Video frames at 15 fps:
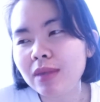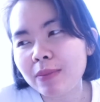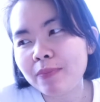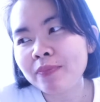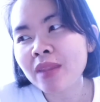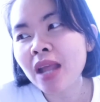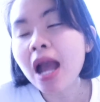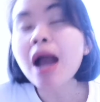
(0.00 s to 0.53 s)
หยิบ
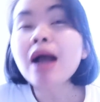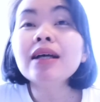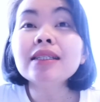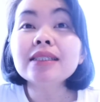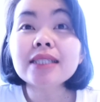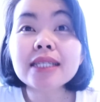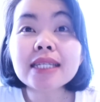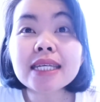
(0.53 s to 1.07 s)

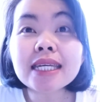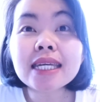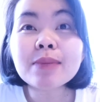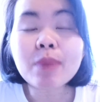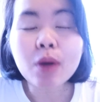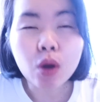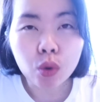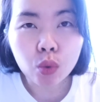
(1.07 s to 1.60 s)
ทีนี้
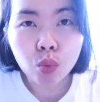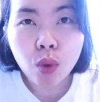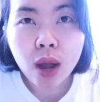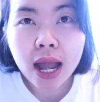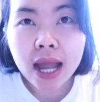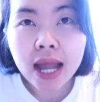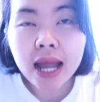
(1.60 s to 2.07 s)
ปรากฏว่า